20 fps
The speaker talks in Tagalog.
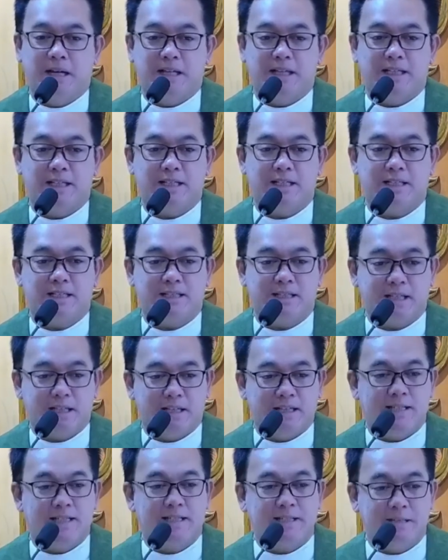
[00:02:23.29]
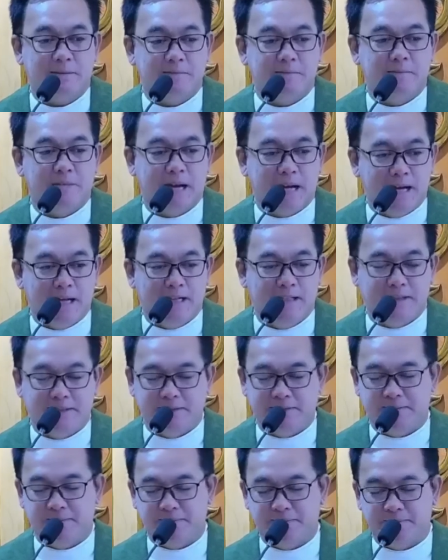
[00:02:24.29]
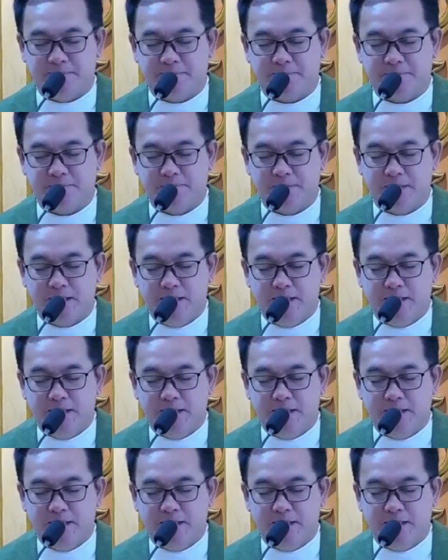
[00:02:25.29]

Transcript: para sa simbahan.